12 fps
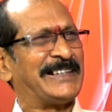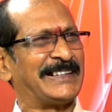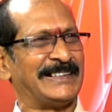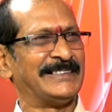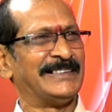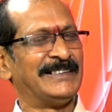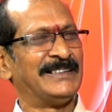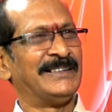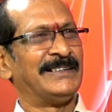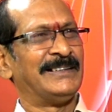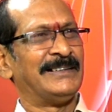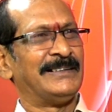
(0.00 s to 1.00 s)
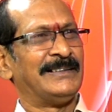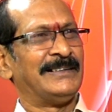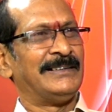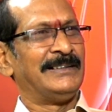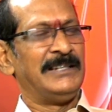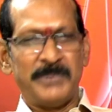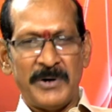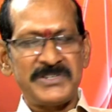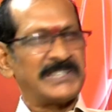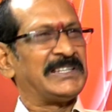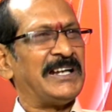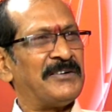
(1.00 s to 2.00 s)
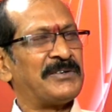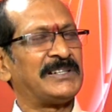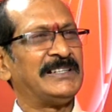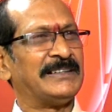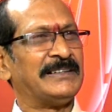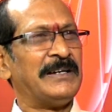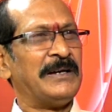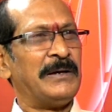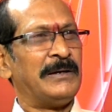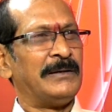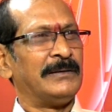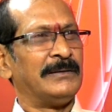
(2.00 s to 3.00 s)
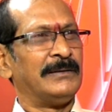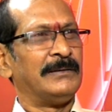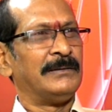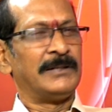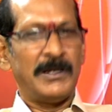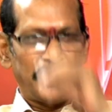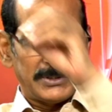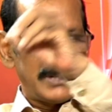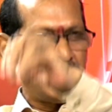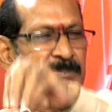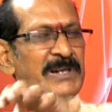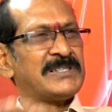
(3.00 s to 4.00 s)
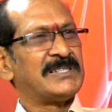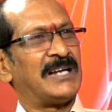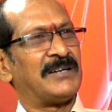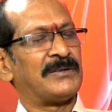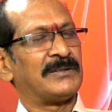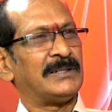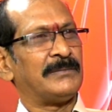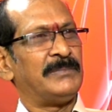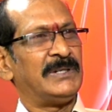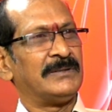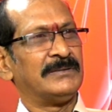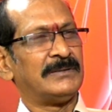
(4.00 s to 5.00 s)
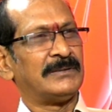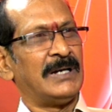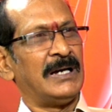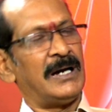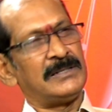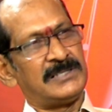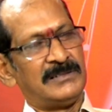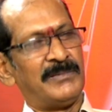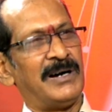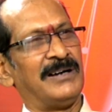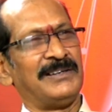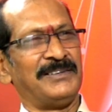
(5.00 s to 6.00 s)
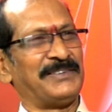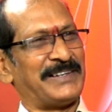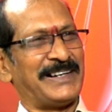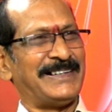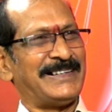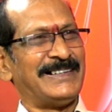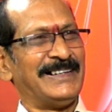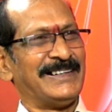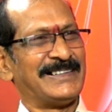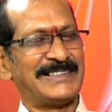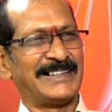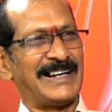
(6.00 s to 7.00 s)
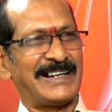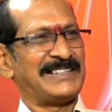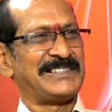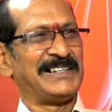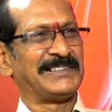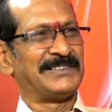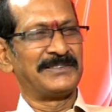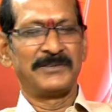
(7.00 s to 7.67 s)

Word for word: మనకి ఈ భవిష్యత్తు ఎలా ఉంటుంది రేపొద్దు మీ పరిస్థితి ఎలా ఉంటుందండి మీకు ఆ సినిమాల్లో కూడా నిజంగా రచయితలో